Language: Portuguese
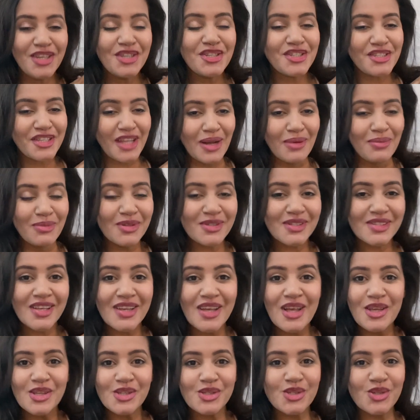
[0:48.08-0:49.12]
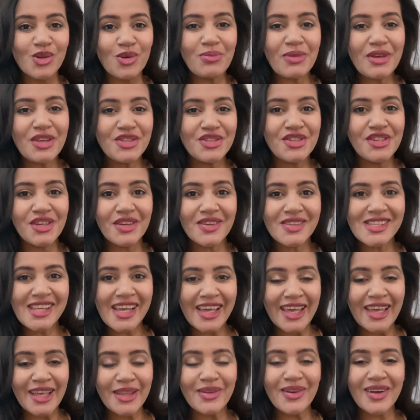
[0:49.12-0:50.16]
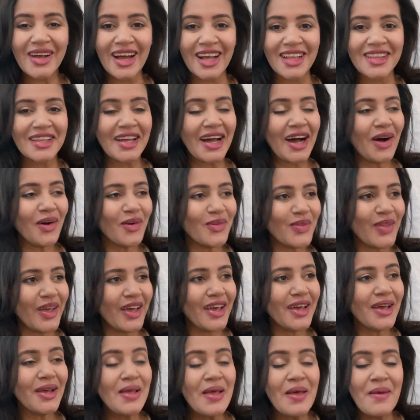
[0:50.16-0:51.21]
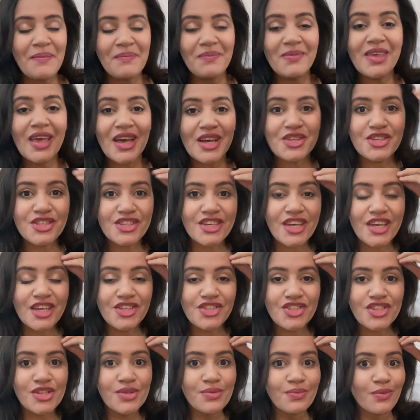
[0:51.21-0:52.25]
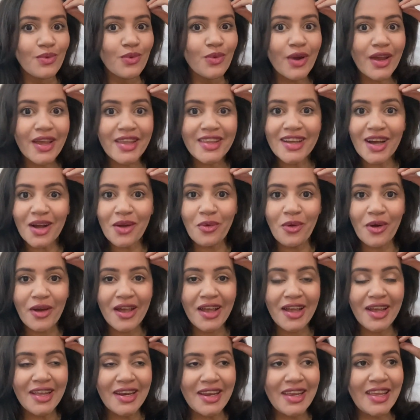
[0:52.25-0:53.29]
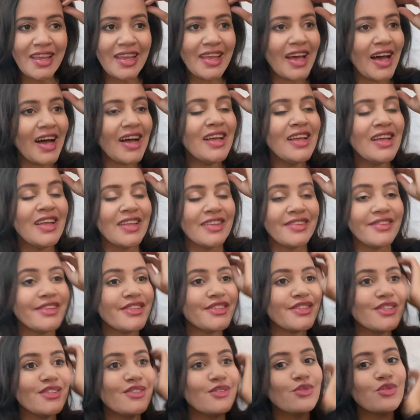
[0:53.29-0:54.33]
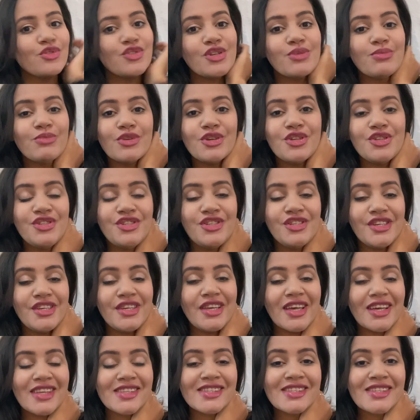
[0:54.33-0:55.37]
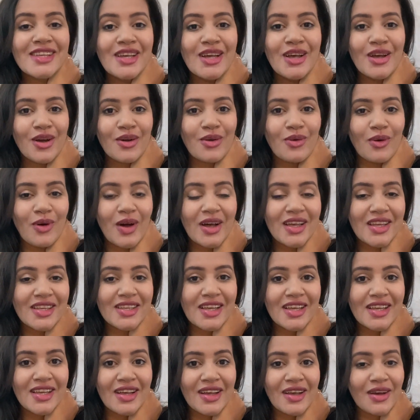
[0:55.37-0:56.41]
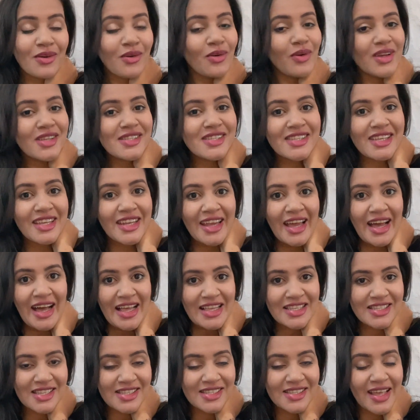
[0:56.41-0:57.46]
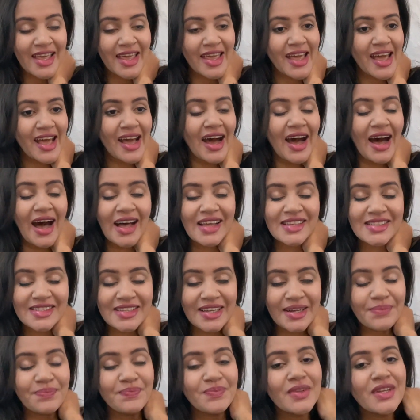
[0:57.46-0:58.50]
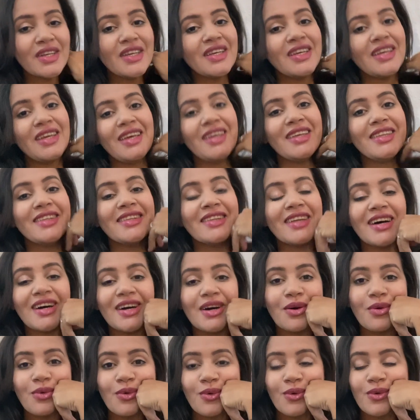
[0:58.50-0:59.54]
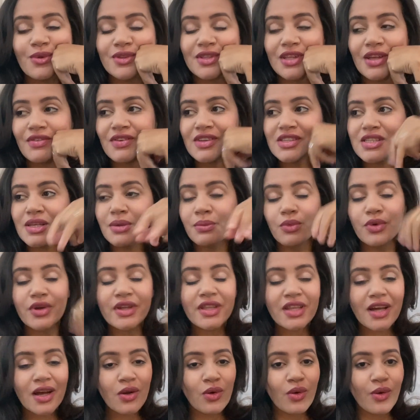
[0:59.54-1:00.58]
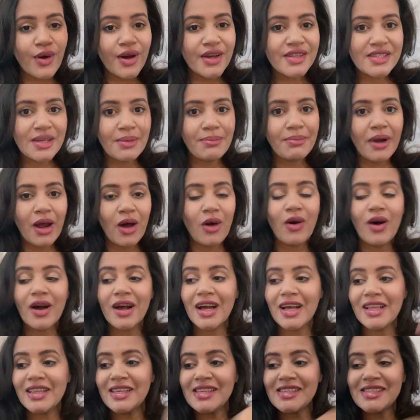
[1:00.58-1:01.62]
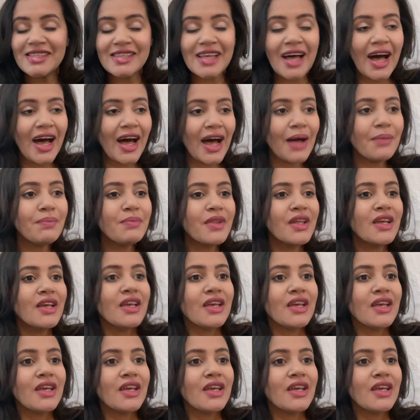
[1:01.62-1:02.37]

Estamos sumidinhos aqui do canal, né? Minha gente, muita correria desses últimos dias com, a, com as crianças em casa. Então, teve assim muita coisa para organizar.